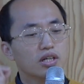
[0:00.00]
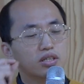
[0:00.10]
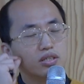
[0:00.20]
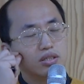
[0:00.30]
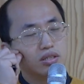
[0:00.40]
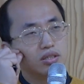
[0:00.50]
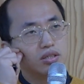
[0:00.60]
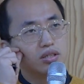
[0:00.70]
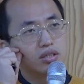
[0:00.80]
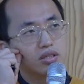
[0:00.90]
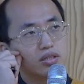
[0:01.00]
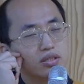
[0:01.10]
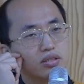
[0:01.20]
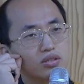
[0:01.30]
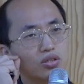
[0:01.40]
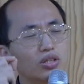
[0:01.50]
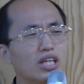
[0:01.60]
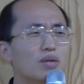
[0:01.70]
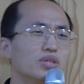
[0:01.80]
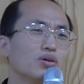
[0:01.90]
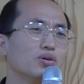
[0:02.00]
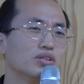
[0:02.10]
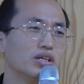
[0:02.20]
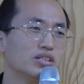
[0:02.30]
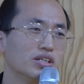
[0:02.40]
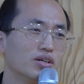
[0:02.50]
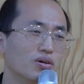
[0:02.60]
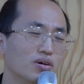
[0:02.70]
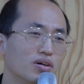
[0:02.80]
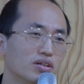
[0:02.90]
그 천안함 사건 때 있잖아요.